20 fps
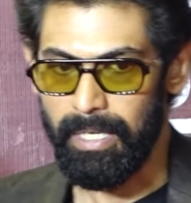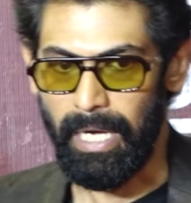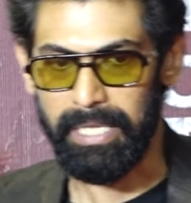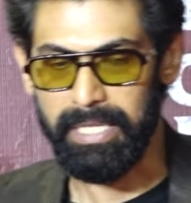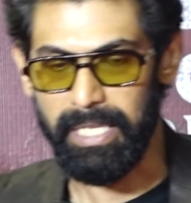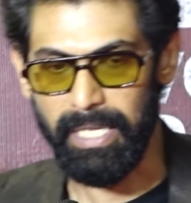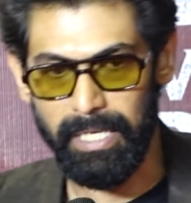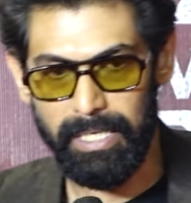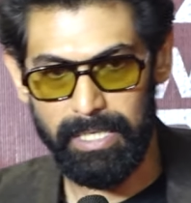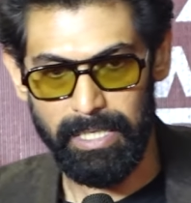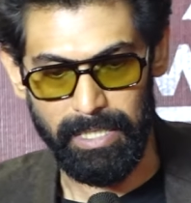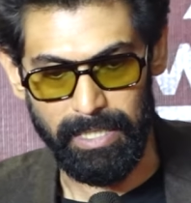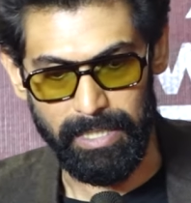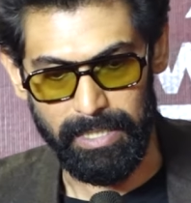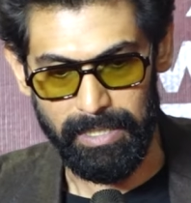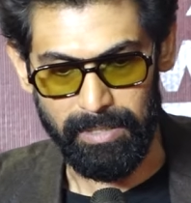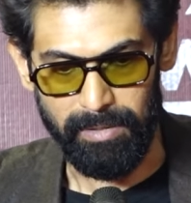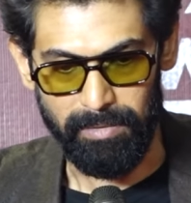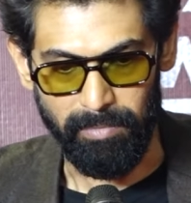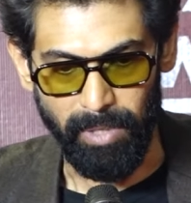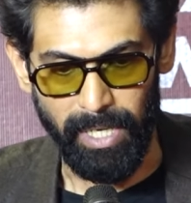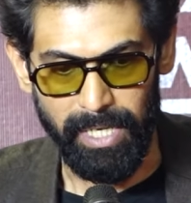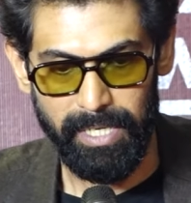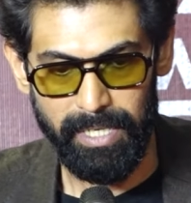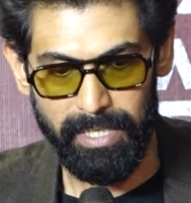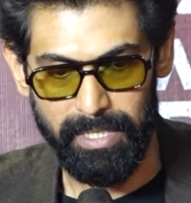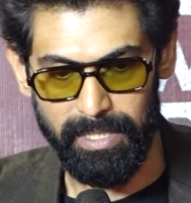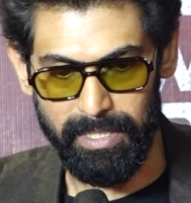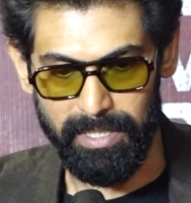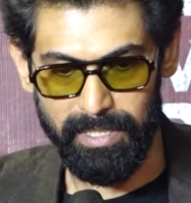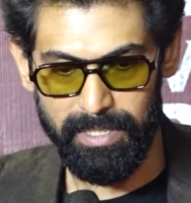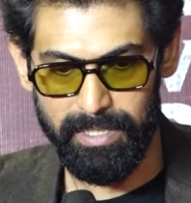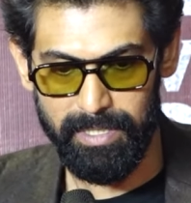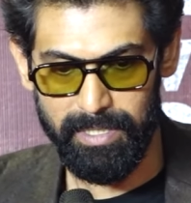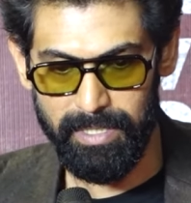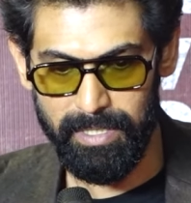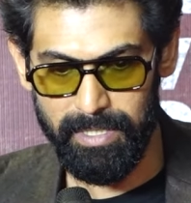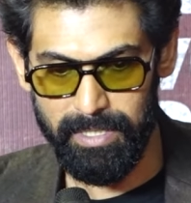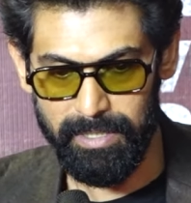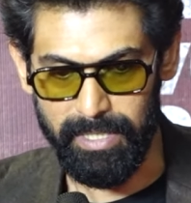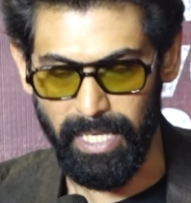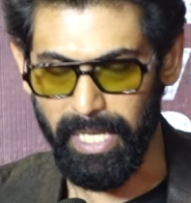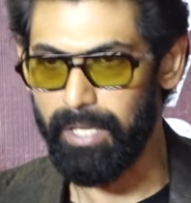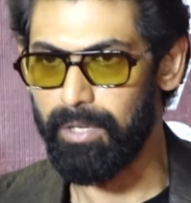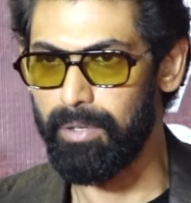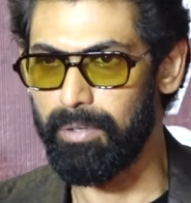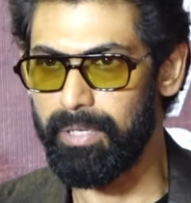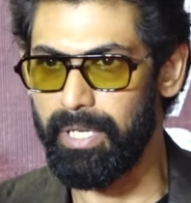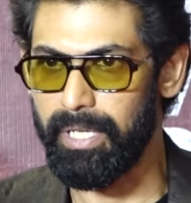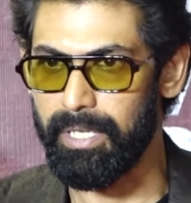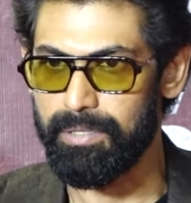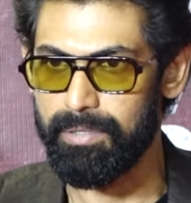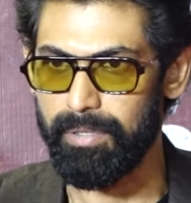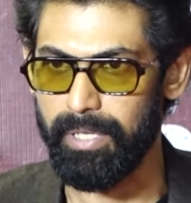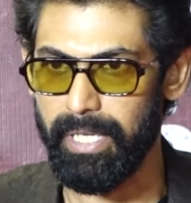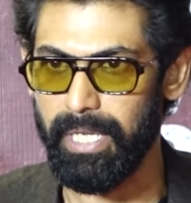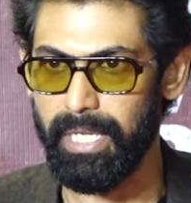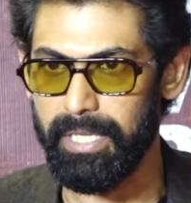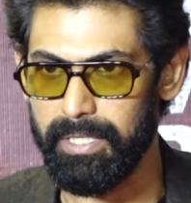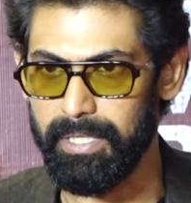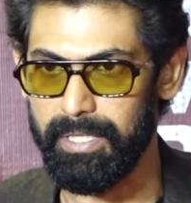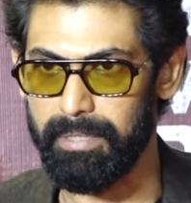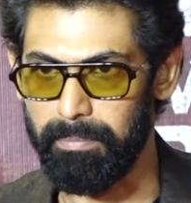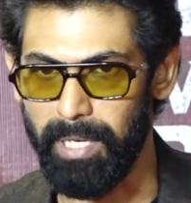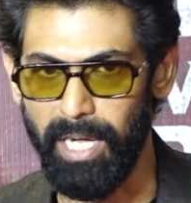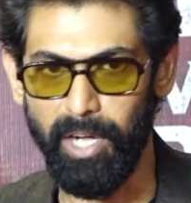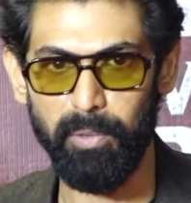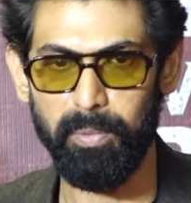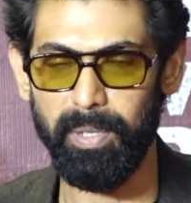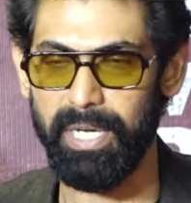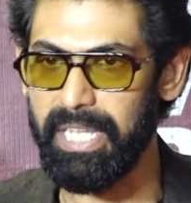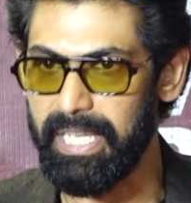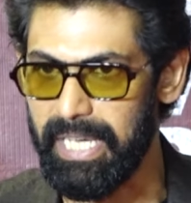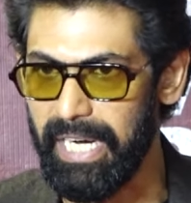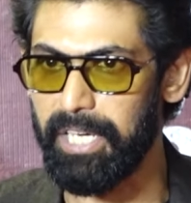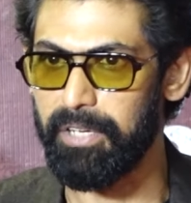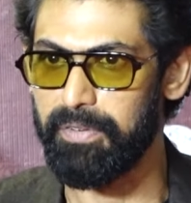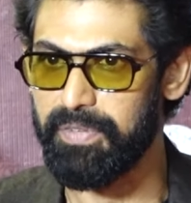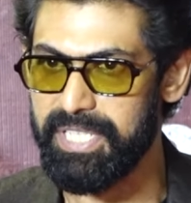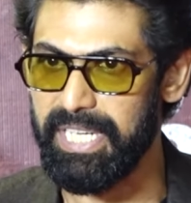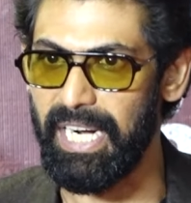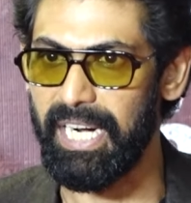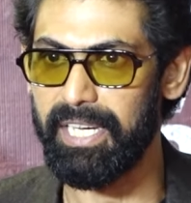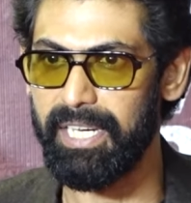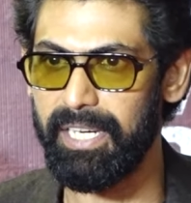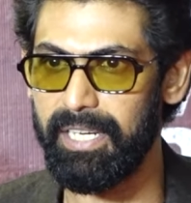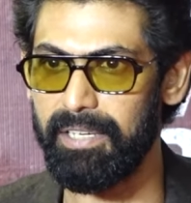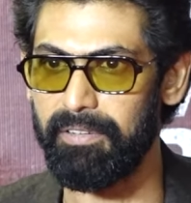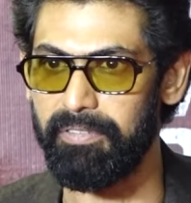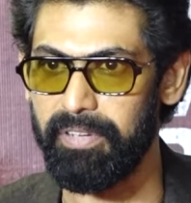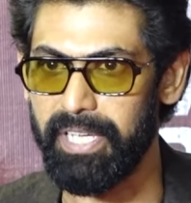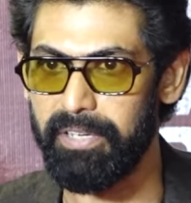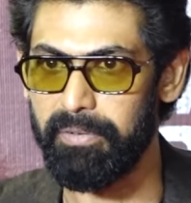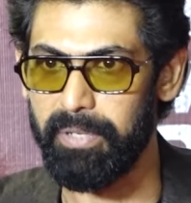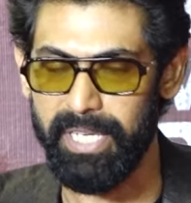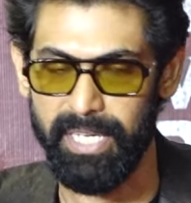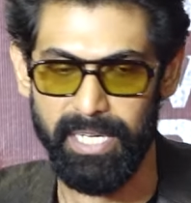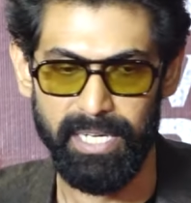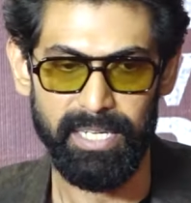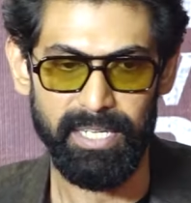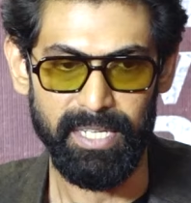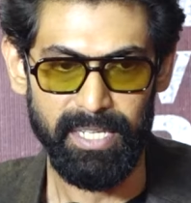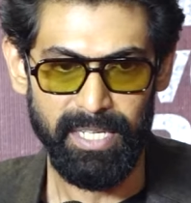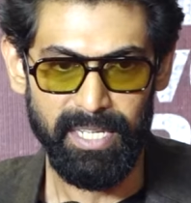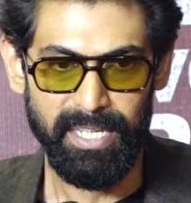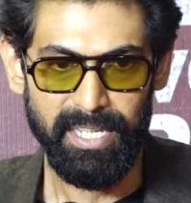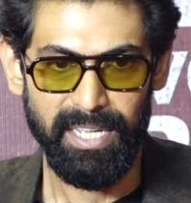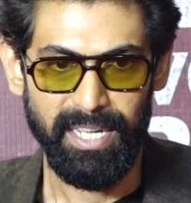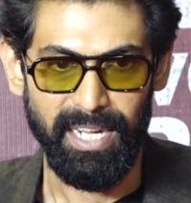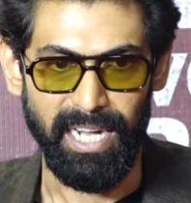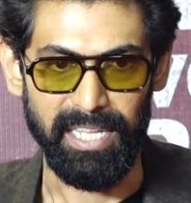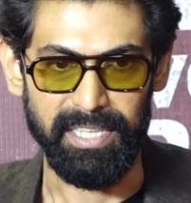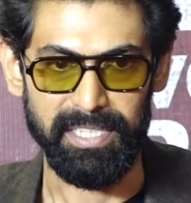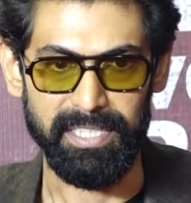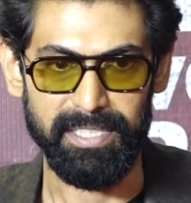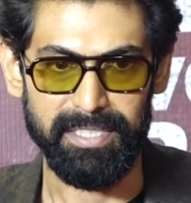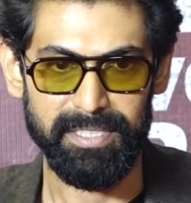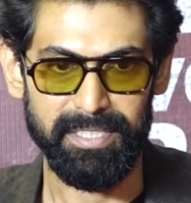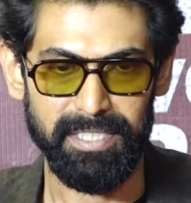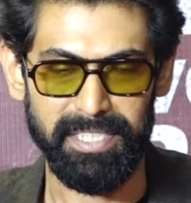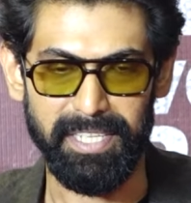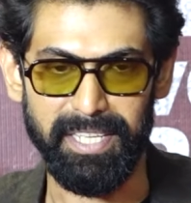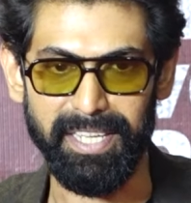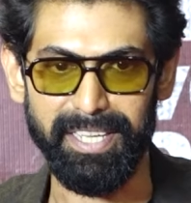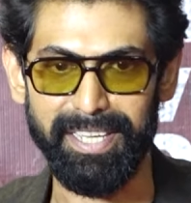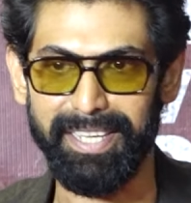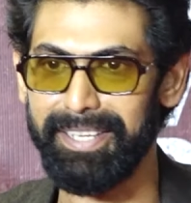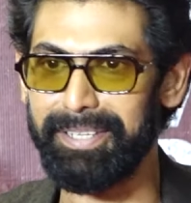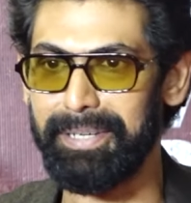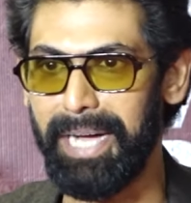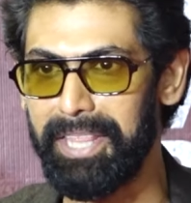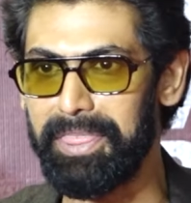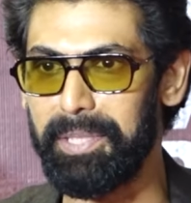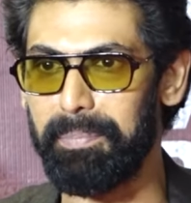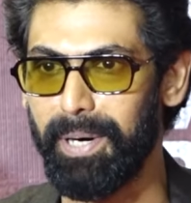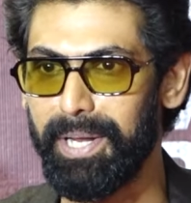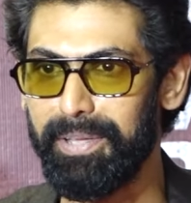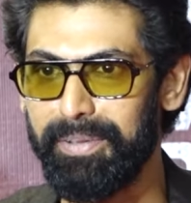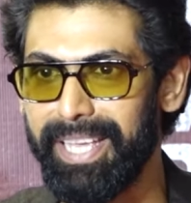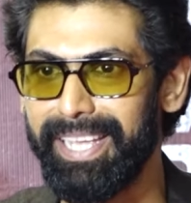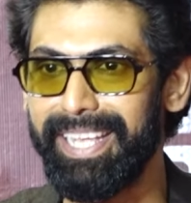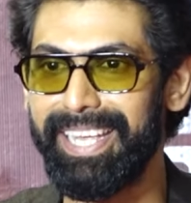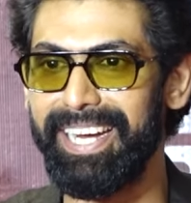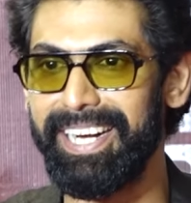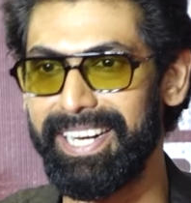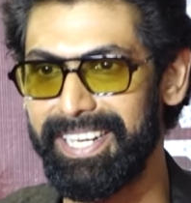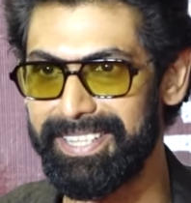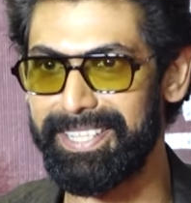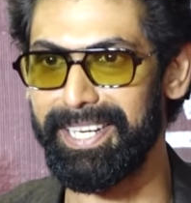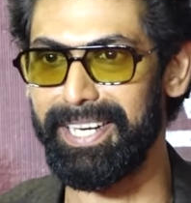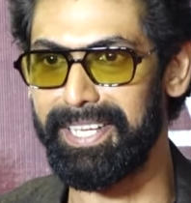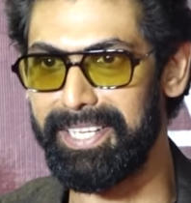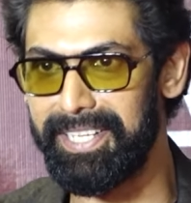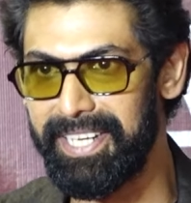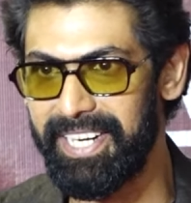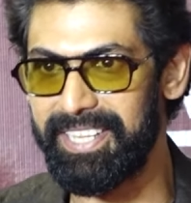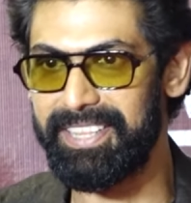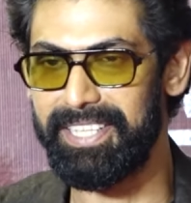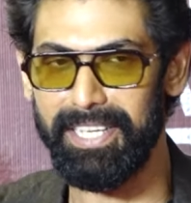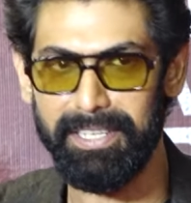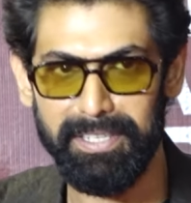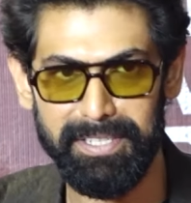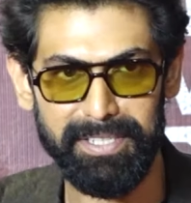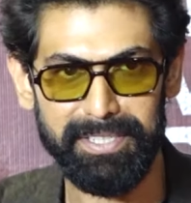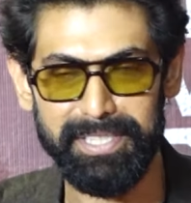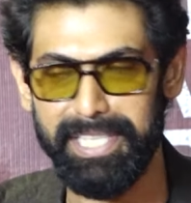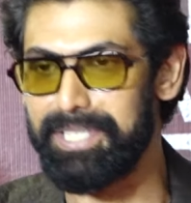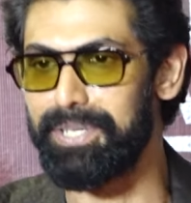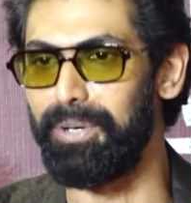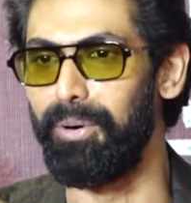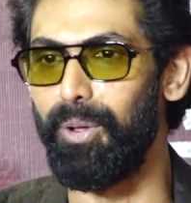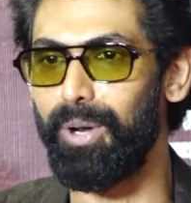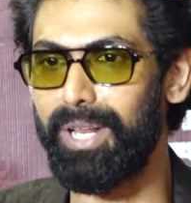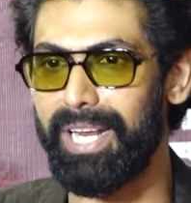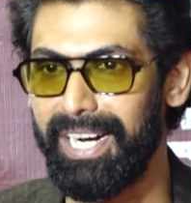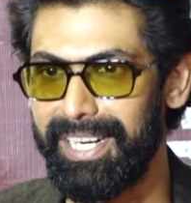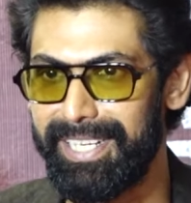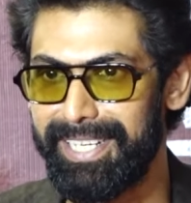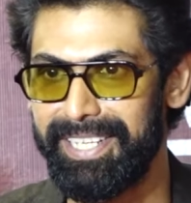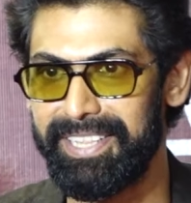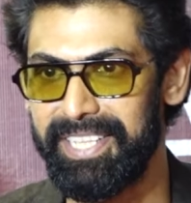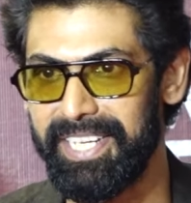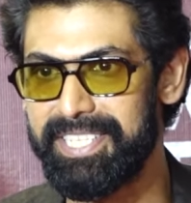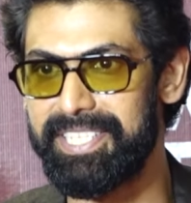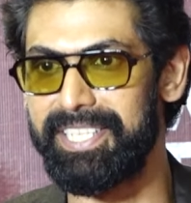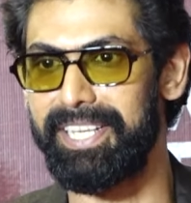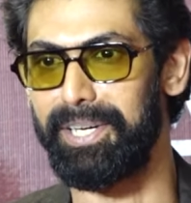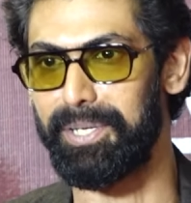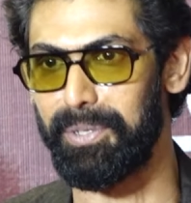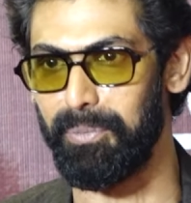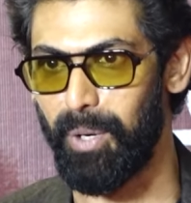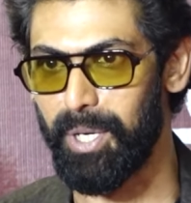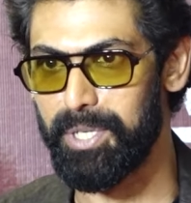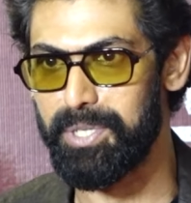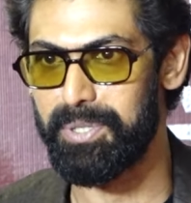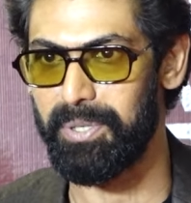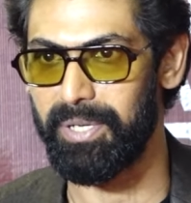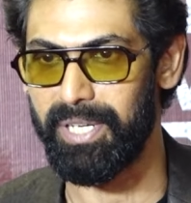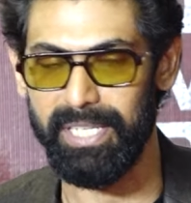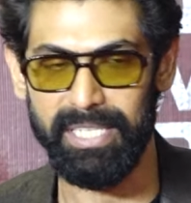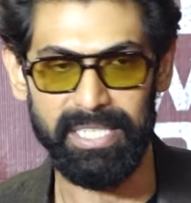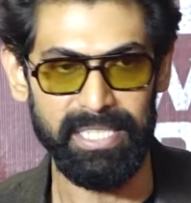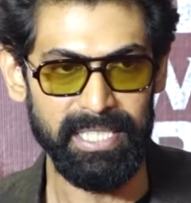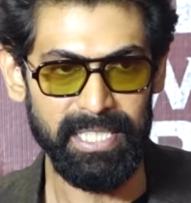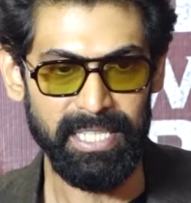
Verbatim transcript: ஐ திங்க் ஒன் தேங்க்யூ நீங்கள் சொன்னீங்க அது பாகுபலி கைண்ட் ஆஃப் ஸ்டார்டட் அ வே வேர் அது நீங்கள் அந்த படம் எங்கேயே எடுத்துலாம் எடுத்தால் திஸ் அ ஹோல் கண்ட்ரி தட்ஸ் தேர் டு வாட்ச் யூனு